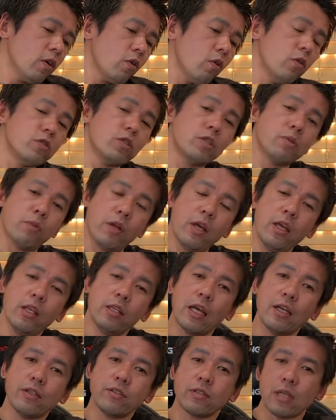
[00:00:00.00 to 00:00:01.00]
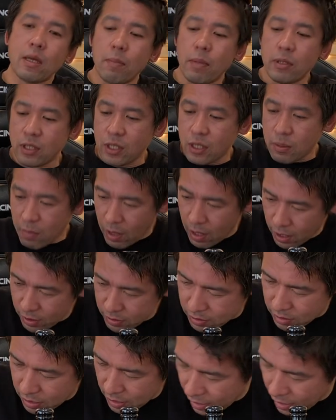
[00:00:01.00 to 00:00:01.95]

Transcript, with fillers: 今週もね、断酒頑張っていきます。